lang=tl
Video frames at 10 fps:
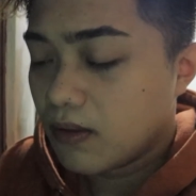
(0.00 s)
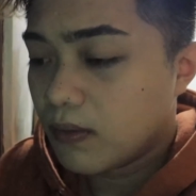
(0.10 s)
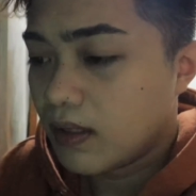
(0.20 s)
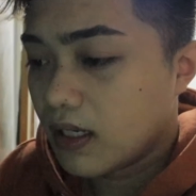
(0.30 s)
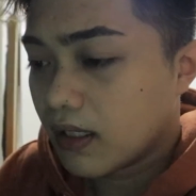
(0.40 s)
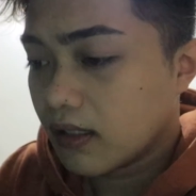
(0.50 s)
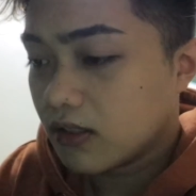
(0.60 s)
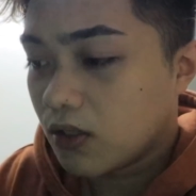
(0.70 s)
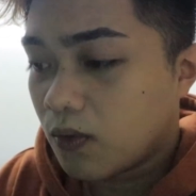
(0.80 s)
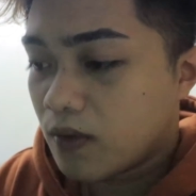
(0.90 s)
Wala rin
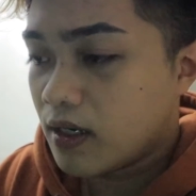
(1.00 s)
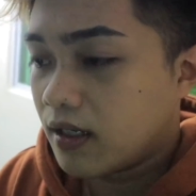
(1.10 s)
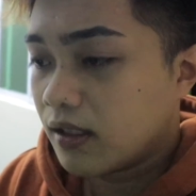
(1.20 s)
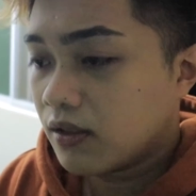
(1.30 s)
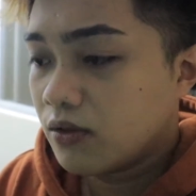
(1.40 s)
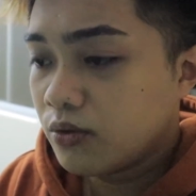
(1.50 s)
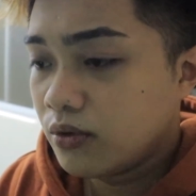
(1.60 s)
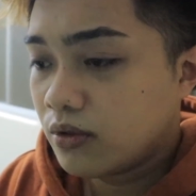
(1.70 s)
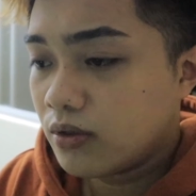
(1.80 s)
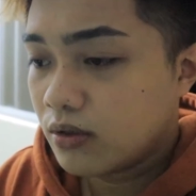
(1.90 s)
sa kwarto.